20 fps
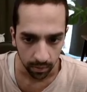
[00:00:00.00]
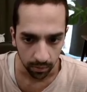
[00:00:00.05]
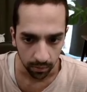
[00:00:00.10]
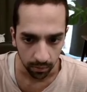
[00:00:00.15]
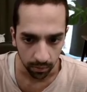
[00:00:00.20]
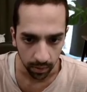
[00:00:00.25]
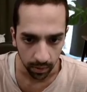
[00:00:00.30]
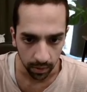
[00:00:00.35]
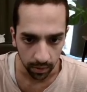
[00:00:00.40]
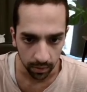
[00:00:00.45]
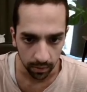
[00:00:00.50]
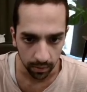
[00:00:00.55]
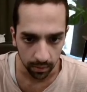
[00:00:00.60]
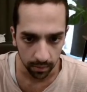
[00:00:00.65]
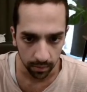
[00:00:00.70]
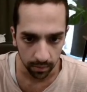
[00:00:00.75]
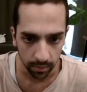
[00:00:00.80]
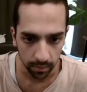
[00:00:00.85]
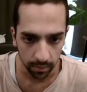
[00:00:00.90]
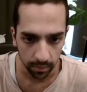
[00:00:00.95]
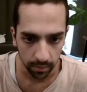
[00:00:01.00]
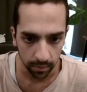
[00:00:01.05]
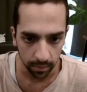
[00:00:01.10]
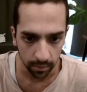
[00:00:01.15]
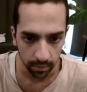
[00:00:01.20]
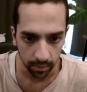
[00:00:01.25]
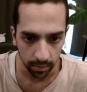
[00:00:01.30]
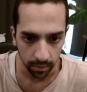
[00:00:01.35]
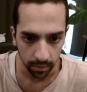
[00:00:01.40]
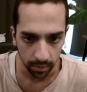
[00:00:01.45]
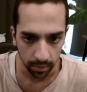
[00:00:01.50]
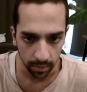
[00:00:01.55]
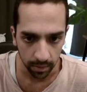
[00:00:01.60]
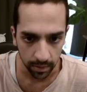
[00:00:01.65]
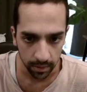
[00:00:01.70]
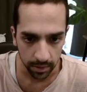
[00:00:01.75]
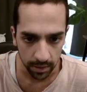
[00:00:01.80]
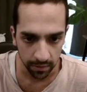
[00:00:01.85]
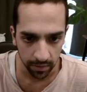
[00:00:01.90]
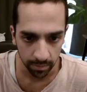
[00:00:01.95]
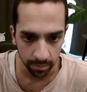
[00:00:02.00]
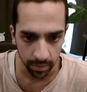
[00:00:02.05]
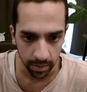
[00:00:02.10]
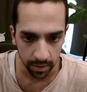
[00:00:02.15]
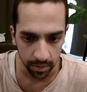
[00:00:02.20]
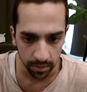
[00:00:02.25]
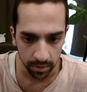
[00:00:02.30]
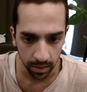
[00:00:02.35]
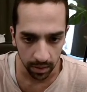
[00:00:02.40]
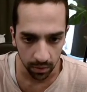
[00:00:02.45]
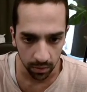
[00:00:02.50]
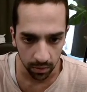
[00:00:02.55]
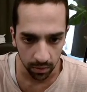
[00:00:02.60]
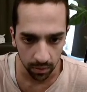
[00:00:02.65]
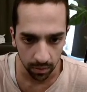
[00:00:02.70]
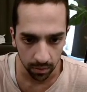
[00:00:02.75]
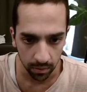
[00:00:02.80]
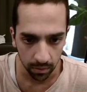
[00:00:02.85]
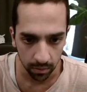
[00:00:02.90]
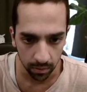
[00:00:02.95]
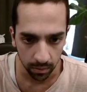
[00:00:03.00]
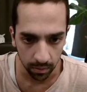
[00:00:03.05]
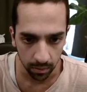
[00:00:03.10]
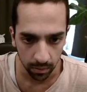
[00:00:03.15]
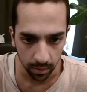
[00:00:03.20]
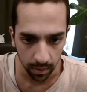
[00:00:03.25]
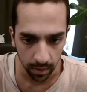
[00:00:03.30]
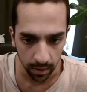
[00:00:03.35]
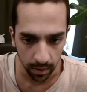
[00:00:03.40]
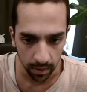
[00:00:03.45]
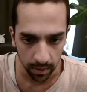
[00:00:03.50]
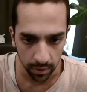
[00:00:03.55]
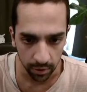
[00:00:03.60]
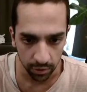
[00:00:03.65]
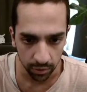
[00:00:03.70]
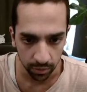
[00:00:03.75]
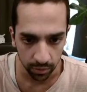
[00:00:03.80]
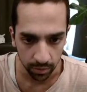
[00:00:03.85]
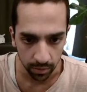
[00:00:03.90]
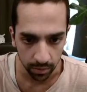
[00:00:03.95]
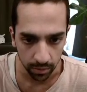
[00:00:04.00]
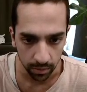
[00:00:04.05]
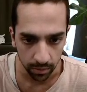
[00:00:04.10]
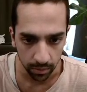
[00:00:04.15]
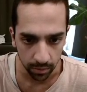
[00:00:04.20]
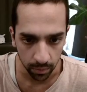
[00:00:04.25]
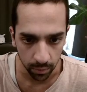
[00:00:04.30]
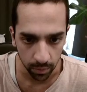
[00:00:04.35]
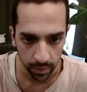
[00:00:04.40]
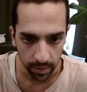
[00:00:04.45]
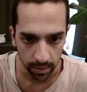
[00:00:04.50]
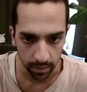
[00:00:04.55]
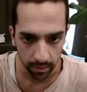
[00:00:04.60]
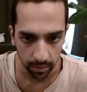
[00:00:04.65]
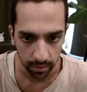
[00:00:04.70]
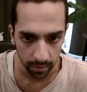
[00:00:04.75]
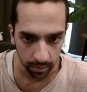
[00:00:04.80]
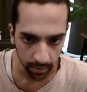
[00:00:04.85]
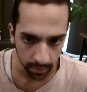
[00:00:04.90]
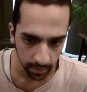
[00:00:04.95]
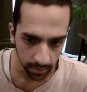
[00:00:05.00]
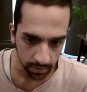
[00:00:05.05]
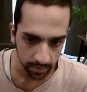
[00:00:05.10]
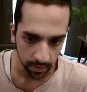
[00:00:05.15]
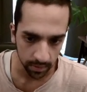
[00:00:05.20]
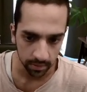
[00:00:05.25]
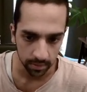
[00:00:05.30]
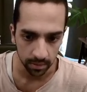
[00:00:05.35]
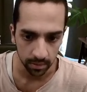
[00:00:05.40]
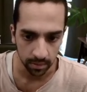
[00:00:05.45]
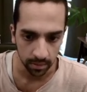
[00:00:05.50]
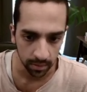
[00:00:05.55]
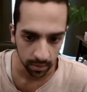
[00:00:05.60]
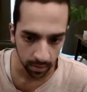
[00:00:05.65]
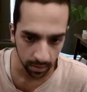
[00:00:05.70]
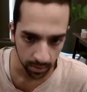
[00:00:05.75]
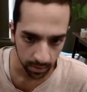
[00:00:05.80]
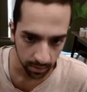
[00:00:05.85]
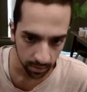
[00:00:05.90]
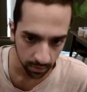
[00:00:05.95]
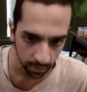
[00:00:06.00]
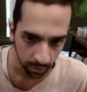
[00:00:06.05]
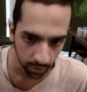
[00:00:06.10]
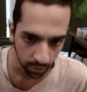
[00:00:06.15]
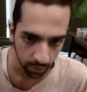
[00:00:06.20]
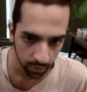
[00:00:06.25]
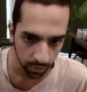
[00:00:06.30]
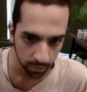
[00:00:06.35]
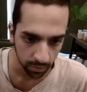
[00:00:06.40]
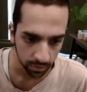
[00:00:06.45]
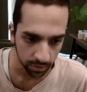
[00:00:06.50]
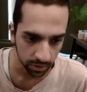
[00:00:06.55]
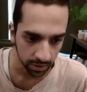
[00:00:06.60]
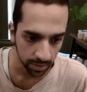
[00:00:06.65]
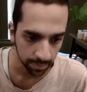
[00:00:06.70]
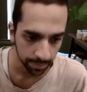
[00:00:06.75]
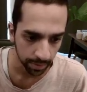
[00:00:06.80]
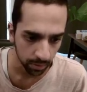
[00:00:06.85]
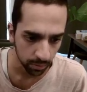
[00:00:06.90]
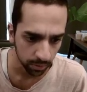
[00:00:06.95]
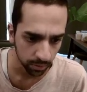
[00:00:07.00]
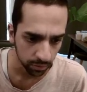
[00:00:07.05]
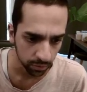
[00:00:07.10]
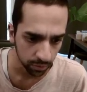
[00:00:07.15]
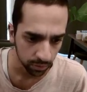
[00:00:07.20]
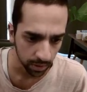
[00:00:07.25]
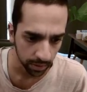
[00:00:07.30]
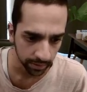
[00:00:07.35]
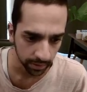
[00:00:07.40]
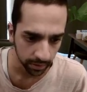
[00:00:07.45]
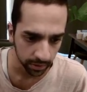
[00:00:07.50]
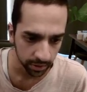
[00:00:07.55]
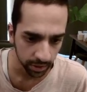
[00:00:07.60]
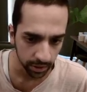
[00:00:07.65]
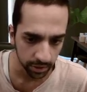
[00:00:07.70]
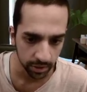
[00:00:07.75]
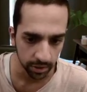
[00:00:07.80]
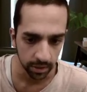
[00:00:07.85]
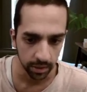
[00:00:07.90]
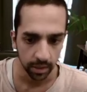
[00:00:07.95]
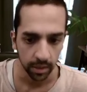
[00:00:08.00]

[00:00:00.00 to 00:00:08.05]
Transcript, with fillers: Voilà. Est-ce qu'il va me mettre KO à la léchouille Oui. Et ça, c'est très relou. J'étais pas loin de l'attaque chargée.